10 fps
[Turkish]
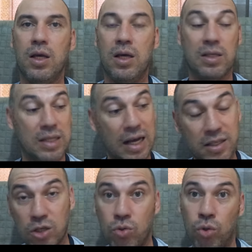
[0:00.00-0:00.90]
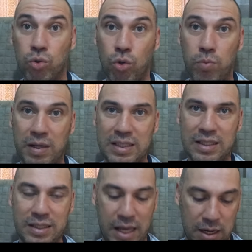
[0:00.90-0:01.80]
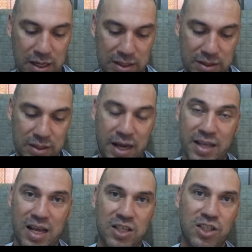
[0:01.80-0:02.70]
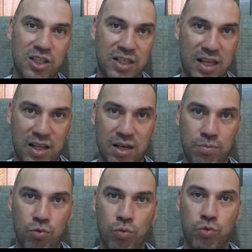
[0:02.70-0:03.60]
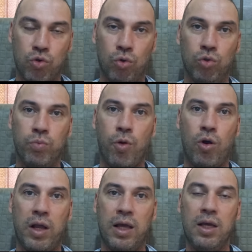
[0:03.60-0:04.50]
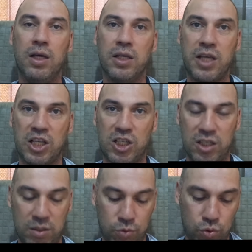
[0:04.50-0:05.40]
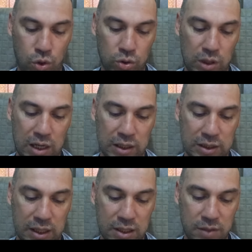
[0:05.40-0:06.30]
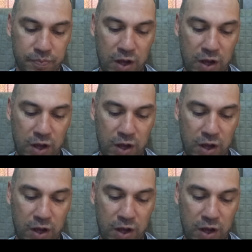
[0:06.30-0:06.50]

E, sadece kontrolmatik değil aslında. Enerji şirketlerinin büyük bir çoğunluğu böyle geçirdi bu son 6 ayı.